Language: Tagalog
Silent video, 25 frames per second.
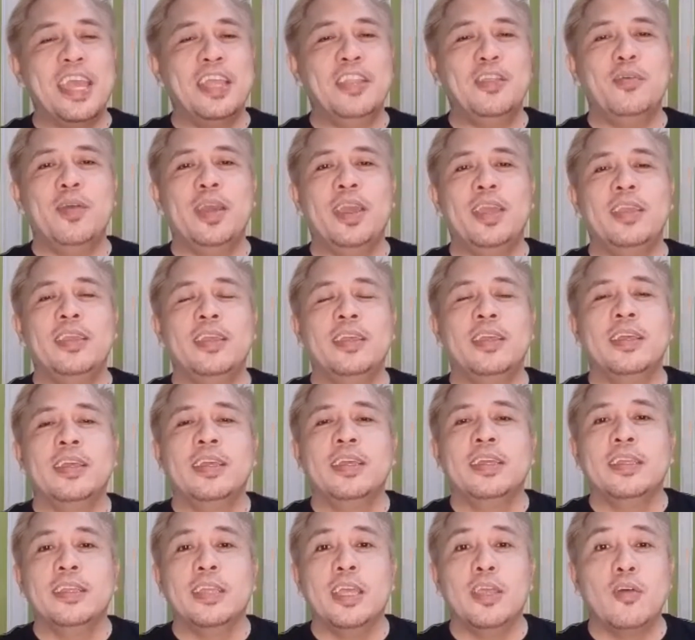Anyway,
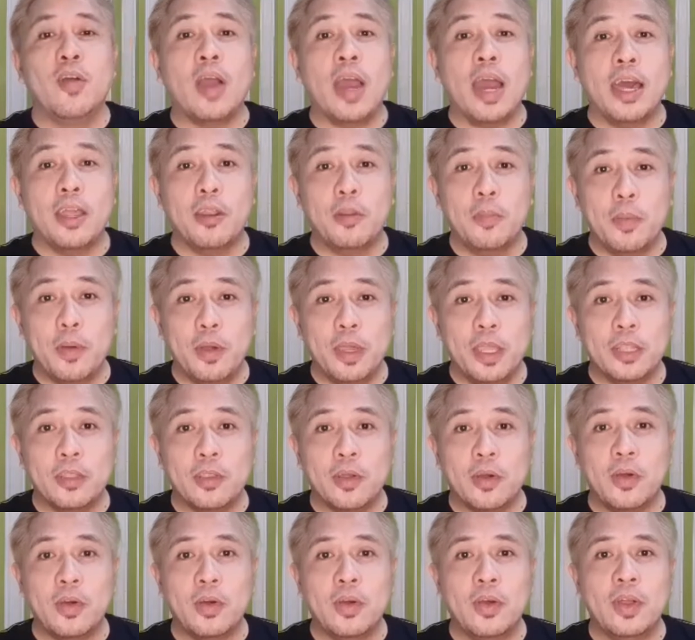ngayong araw pong
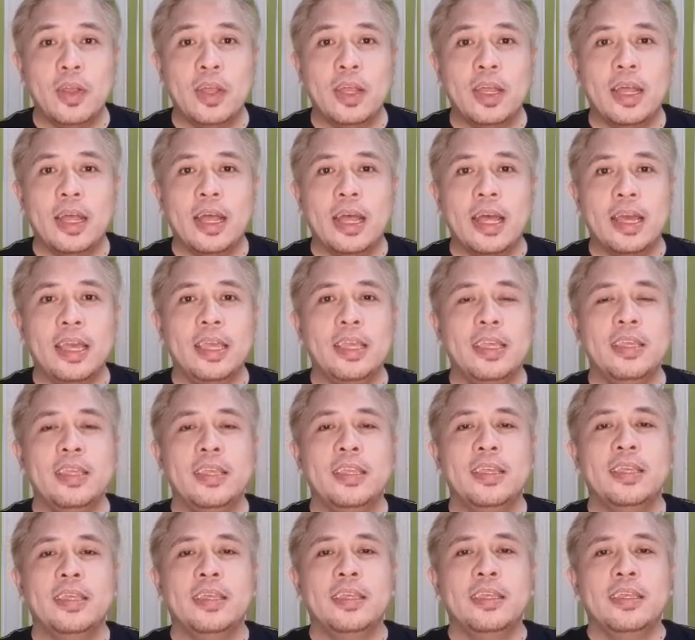ito ay
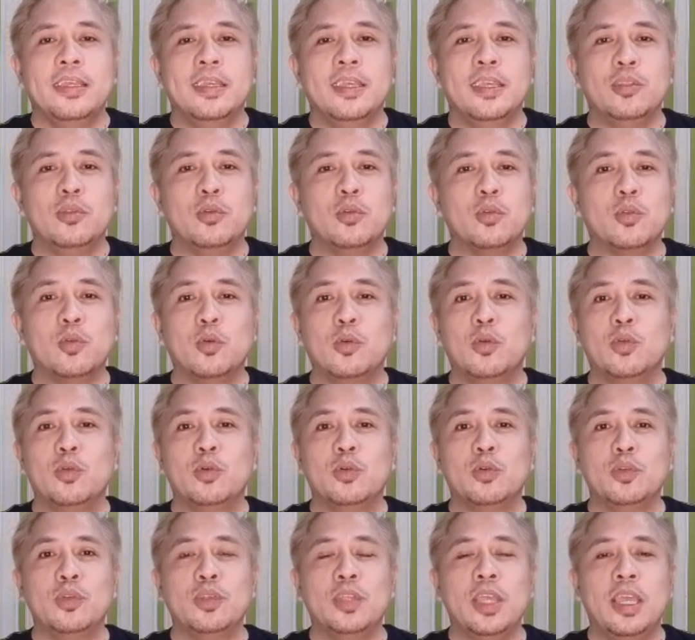
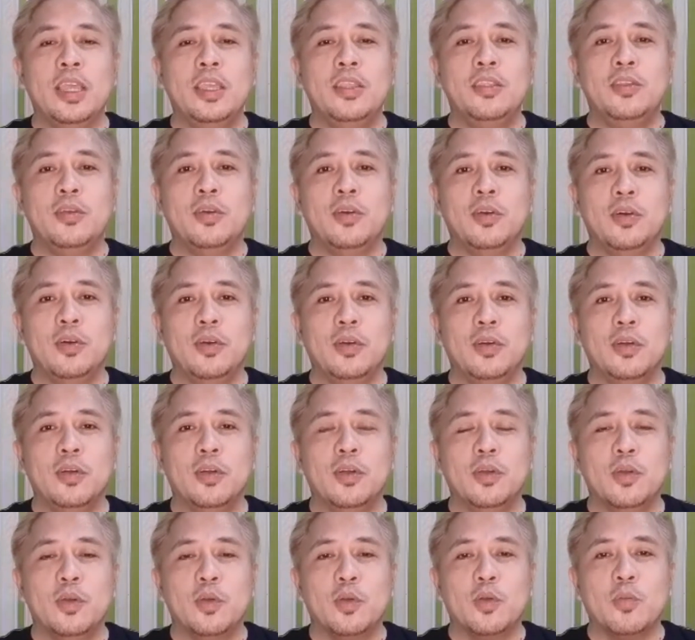ituturo ko sa inyo
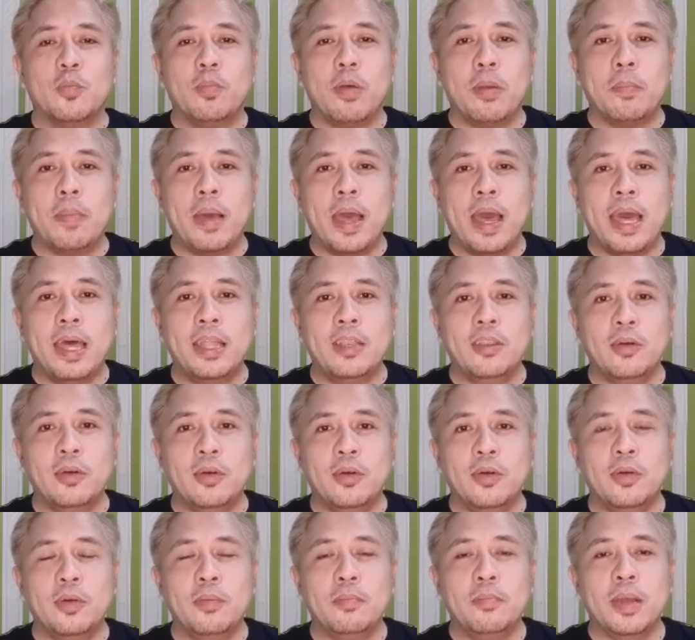kung
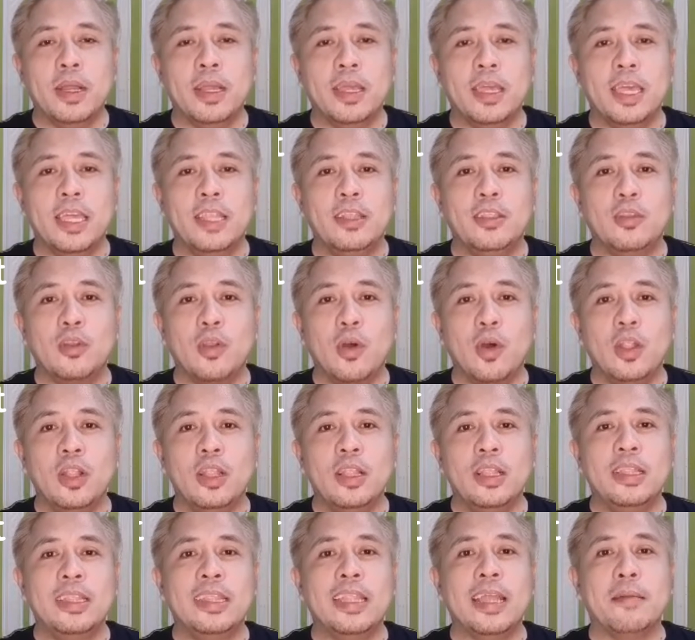paano
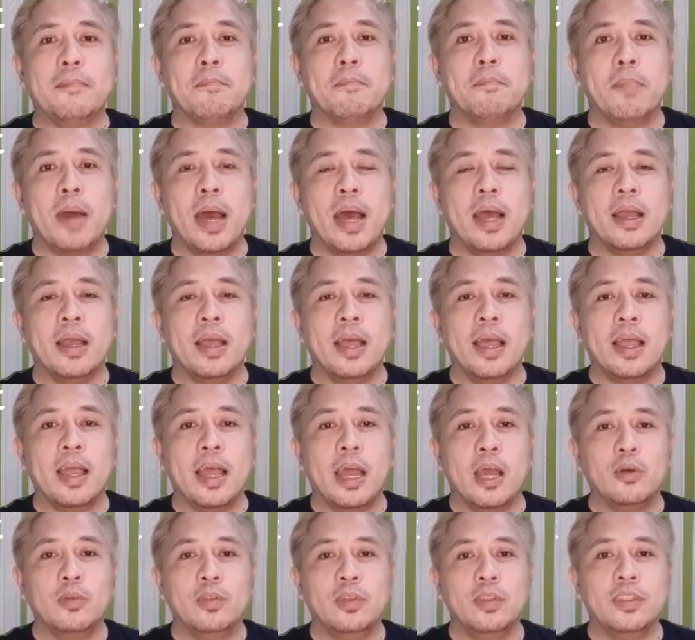mag-enroll ng bank
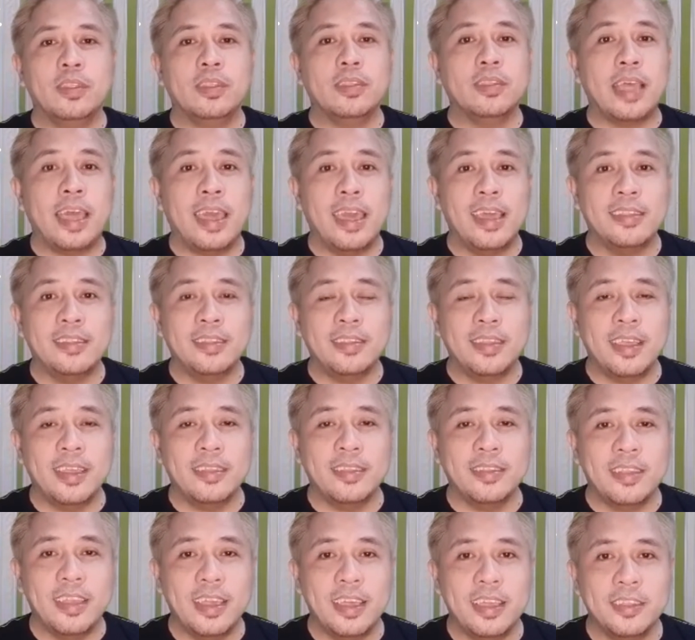account sa
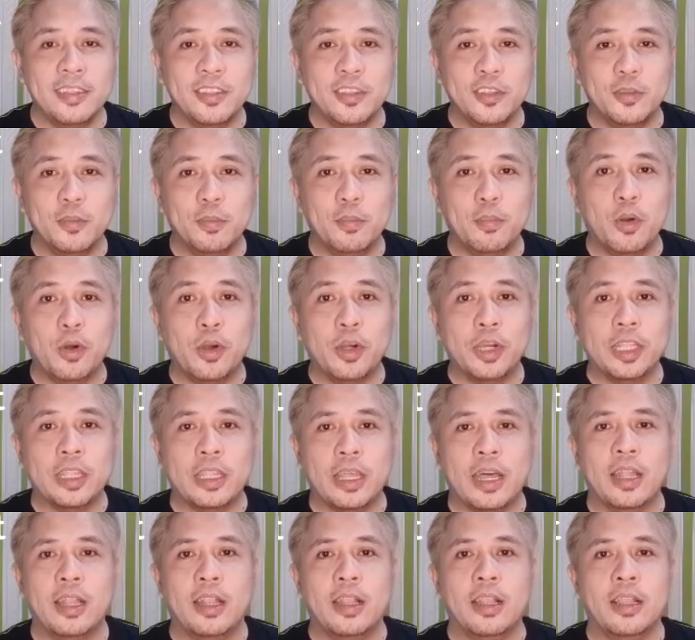SSS
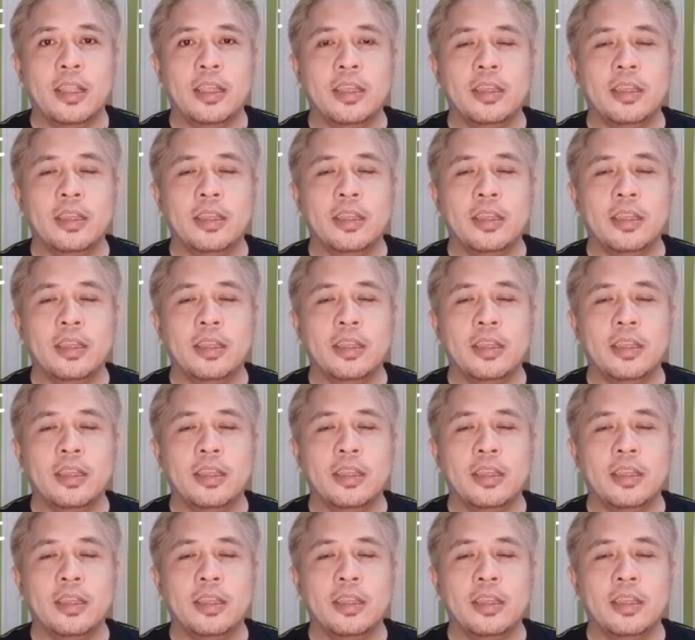portal.